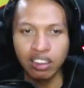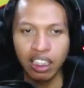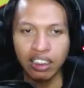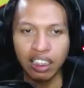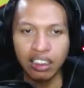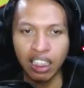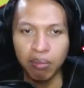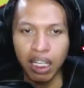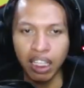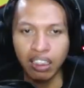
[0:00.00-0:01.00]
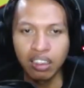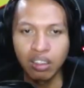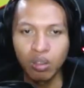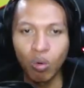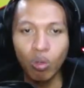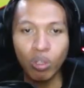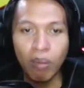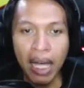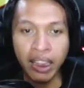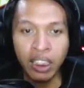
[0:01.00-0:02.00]
Slash kasihan banget. Wah udah
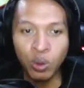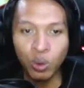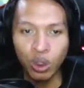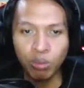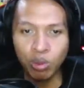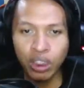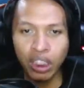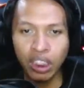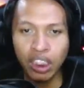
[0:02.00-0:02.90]
mati cuy, buset.